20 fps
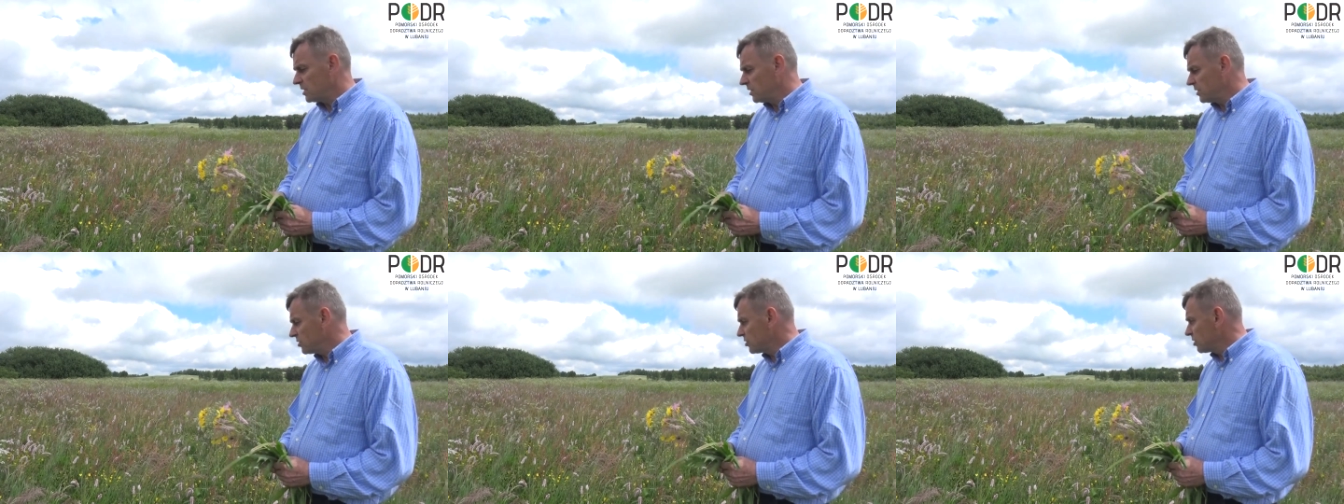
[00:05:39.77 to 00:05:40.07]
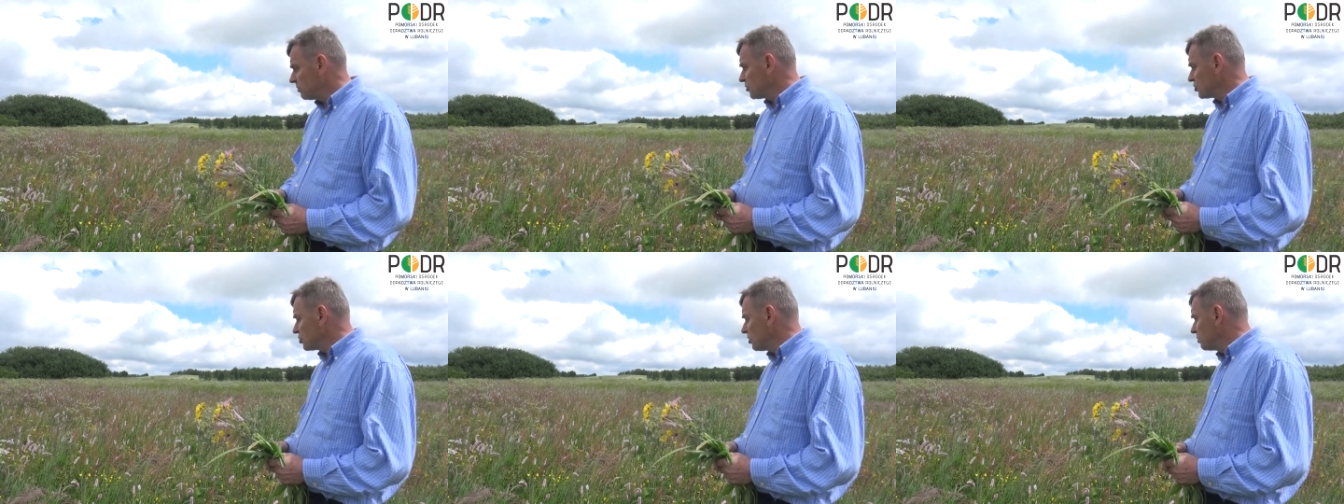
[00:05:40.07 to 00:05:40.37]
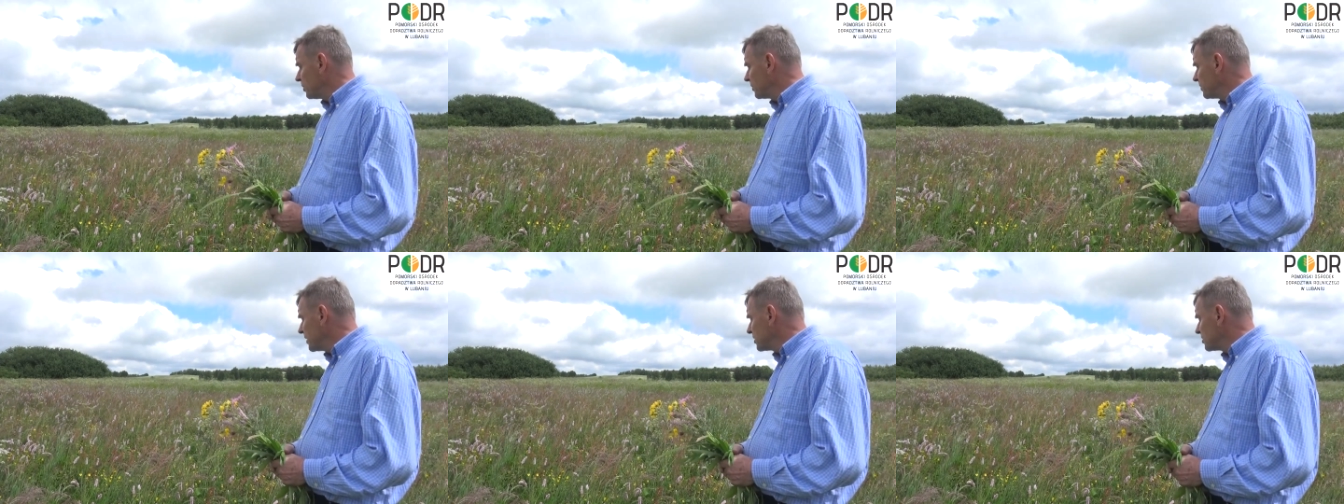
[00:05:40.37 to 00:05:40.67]
Co jeszcze
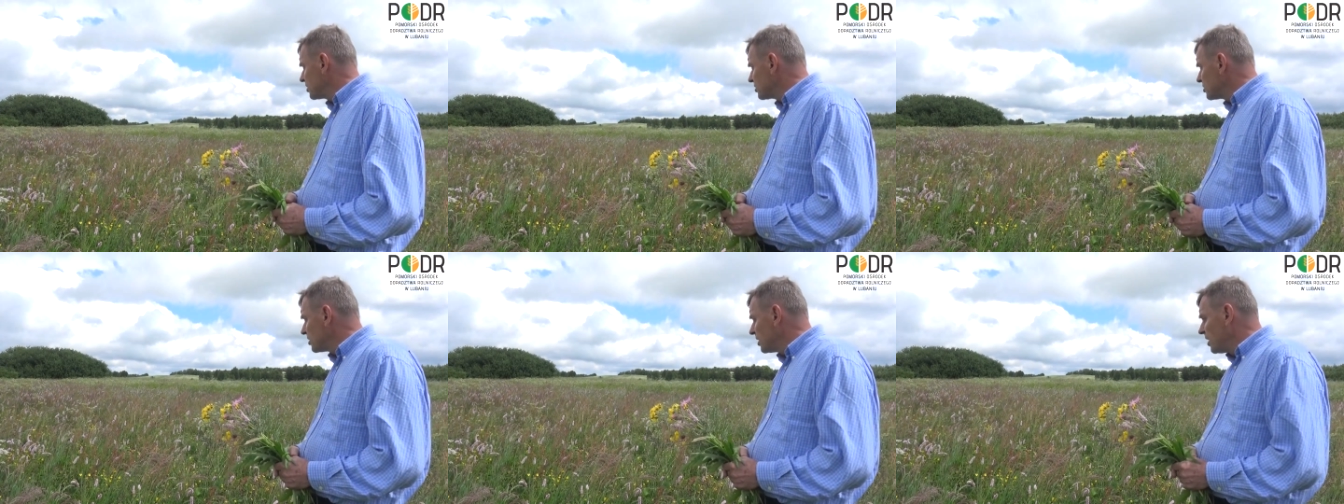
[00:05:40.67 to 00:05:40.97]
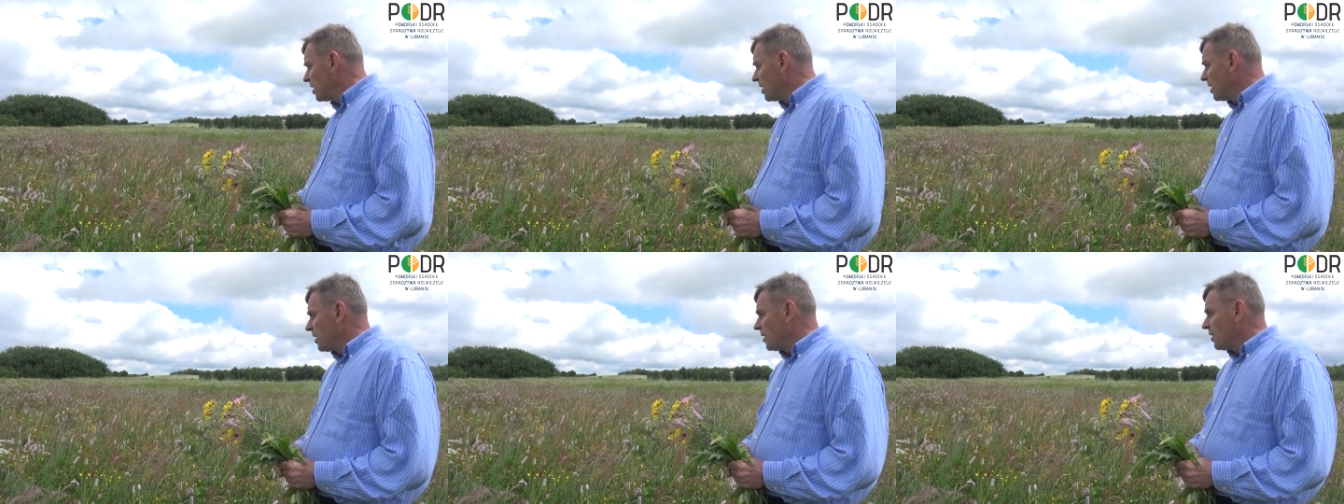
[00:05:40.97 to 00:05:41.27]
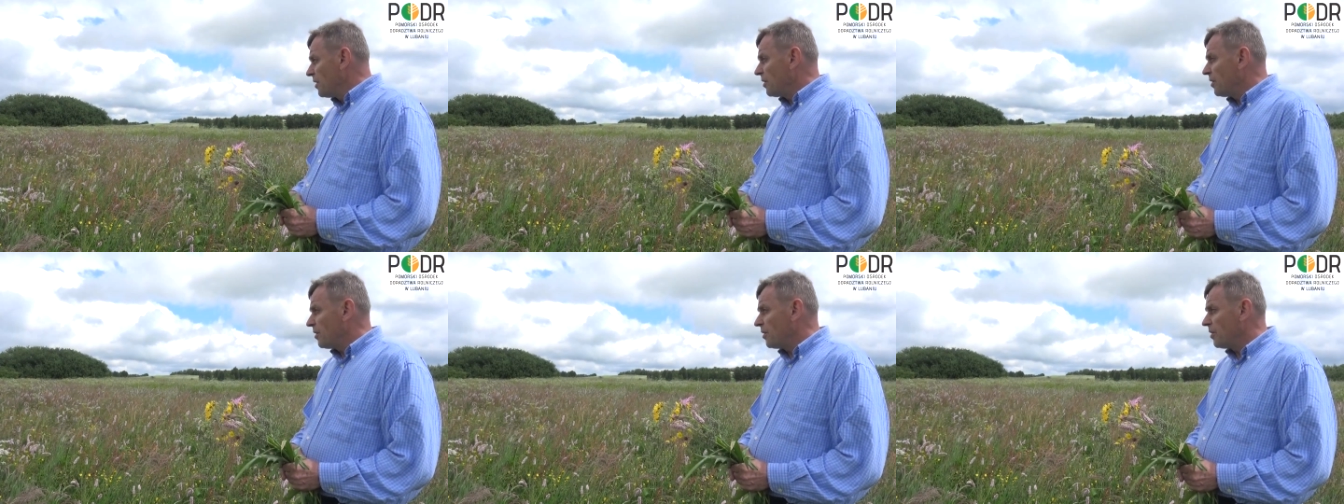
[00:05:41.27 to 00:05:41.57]
można powiedzieć?
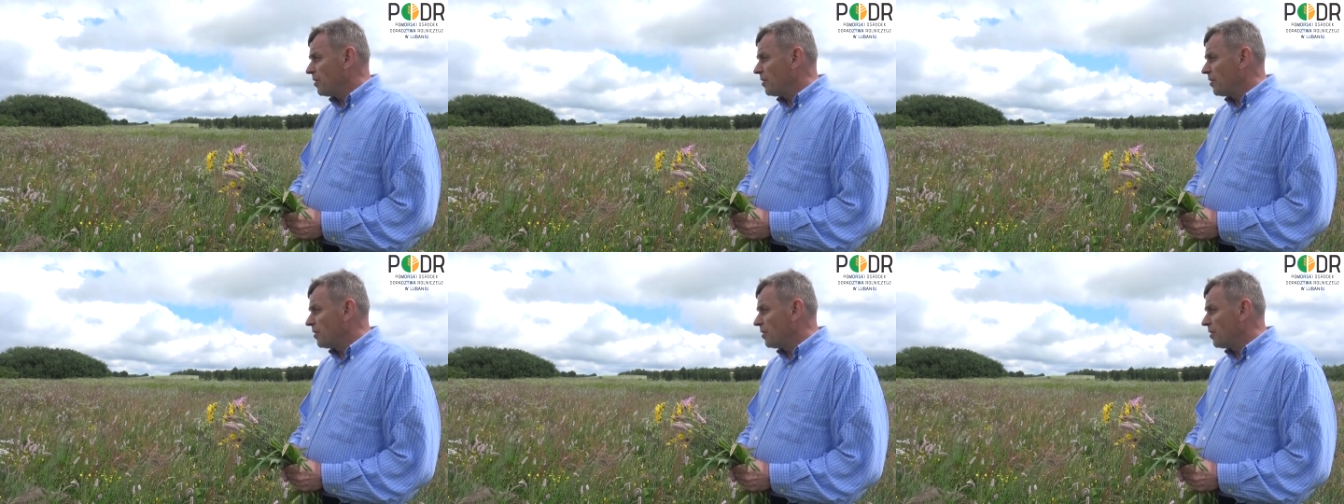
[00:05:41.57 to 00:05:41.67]
E,